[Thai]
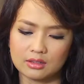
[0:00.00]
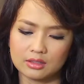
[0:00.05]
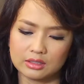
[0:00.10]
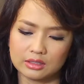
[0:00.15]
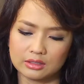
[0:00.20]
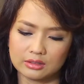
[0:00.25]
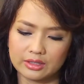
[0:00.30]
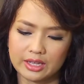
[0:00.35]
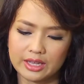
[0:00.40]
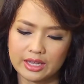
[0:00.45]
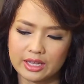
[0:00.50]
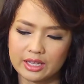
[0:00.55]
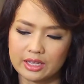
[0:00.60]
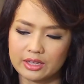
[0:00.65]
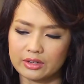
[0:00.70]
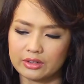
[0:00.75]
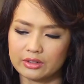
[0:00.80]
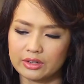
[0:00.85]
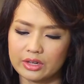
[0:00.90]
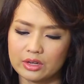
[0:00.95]
อได้
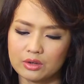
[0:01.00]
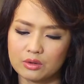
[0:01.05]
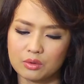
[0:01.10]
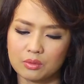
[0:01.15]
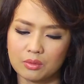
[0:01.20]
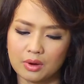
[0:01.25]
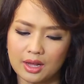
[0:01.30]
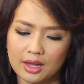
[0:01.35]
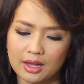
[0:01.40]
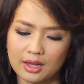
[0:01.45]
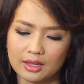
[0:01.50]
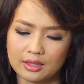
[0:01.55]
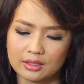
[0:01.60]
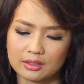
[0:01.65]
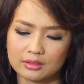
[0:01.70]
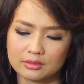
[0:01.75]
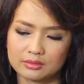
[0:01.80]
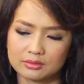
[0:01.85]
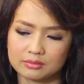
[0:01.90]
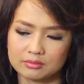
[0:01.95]
ได้รู้ว่า
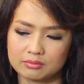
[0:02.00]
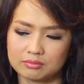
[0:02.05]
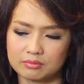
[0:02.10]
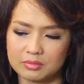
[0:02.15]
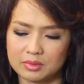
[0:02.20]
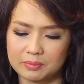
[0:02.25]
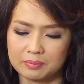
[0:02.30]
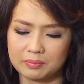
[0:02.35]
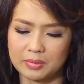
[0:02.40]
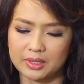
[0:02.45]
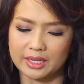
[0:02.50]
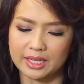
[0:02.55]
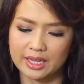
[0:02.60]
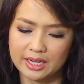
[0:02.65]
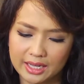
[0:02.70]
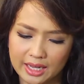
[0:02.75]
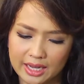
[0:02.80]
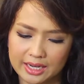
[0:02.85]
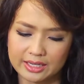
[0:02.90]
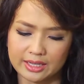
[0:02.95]
ประเทศ
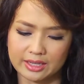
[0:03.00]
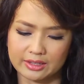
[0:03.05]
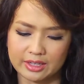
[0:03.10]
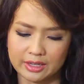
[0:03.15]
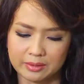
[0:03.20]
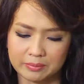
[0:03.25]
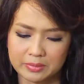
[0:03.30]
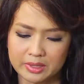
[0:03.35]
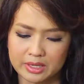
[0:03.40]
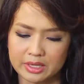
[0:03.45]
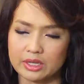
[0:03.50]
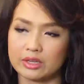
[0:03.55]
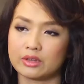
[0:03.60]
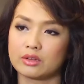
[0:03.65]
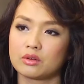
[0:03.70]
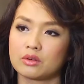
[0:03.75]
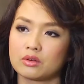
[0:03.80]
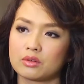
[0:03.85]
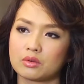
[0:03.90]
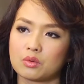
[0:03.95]
ไทยเนี่ยยังมี
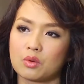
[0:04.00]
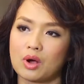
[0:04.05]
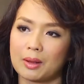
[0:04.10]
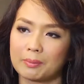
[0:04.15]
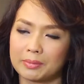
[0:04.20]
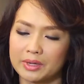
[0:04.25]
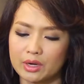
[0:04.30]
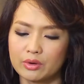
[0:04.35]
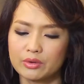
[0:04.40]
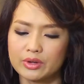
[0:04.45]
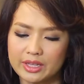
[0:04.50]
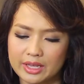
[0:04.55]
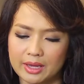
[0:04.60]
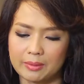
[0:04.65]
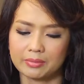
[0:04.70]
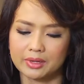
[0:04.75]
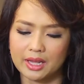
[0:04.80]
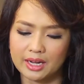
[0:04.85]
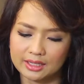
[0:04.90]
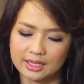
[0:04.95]
ความเท่าเทียม
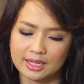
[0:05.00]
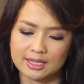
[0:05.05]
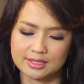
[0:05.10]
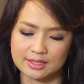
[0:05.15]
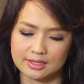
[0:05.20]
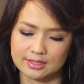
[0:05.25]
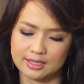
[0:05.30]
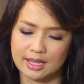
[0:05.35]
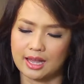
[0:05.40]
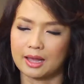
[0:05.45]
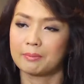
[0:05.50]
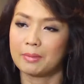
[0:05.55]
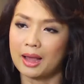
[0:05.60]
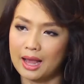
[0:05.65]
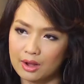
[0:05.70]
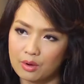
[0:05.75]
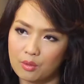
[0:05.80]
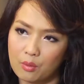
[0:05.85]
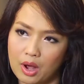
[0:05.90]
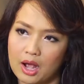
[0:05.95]
ด้านการศึกษามา
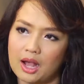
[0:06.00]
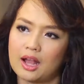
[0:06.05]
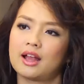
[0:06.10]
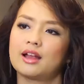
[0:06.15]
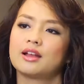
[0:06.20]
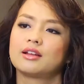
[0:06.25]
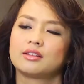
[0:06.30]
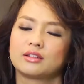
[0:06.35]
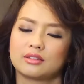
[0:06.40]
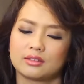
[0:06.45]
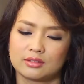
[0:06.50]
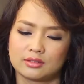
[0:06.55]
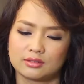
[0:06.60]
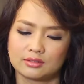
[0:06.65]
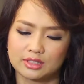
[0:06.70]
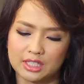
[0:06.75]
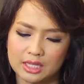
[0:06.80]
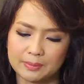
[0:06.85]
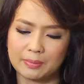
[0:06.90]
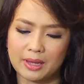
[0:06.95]
กกว่า
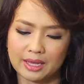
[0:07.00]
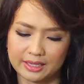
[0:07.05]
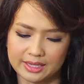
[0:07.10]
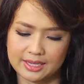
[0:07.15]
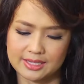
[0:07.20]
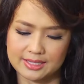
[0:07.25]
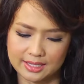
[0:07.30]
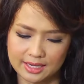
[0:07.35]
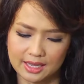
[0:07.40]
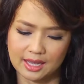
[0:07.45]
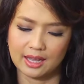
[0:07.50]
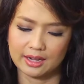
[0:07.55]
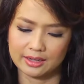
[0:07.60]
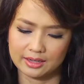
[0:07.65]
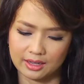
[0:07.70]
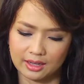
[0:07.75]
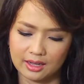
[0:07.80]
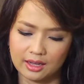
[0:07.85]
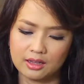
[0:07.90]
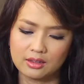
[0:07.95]
ที่ปากีสถาน
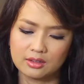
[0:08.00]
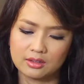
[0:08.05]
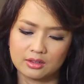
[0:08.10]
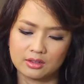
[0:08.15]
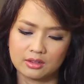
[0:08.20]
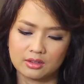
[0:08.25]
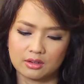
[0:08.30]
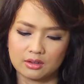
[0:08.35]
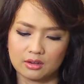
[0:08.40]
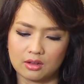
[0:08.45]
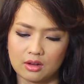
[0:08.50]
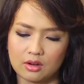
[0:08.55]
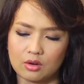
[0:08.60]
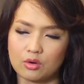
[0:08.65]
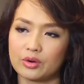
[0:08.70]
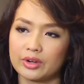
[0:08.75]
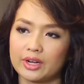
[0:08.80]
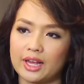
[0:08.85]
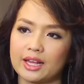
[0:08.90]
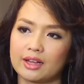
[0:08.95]
นะคะเออค
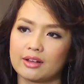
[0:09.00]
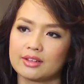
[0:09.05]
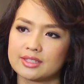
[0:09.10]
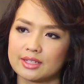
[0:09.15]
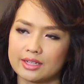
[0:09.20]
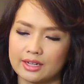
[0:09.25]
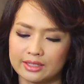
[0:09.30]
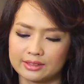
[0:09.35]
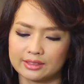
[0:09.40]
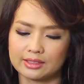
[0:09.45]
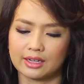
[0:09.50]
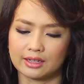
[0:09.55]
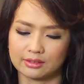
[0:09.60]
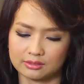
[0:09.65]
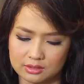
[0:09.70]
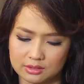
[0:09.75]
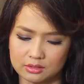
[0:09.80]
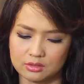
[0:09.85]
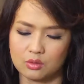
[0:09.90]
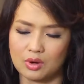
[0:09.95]
นอ่านก็จะได้ตระหนัก
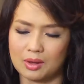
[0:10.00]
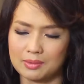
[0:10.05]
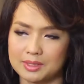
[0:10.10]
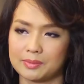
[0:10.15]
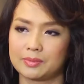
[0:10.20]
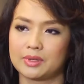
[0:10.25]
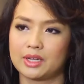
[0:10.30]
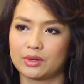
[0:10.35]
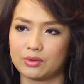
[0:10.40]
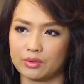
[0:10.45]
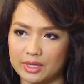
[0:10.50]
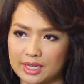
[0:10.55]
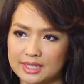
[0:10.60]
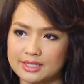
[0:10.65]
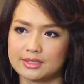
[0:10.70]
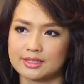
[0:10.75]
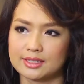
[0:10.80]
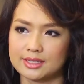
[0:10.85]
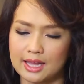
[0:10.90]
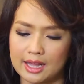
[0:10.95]
ถึงความสำคัญของการ
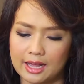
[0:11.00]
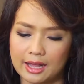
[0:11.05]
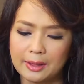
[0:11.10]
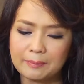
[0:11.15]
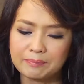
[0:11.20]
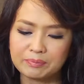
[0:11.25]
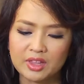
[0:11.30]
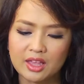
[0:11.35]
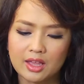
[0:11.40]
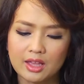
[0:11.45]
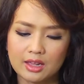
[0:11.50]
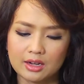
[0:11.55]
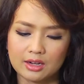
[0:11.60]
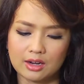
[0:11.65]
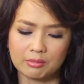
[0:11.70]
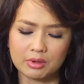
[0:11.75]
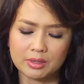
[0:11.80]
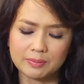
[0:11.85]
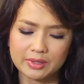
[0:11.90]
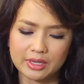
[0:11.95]
ศึกษาแล้
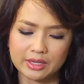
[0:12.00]
วไม่เพี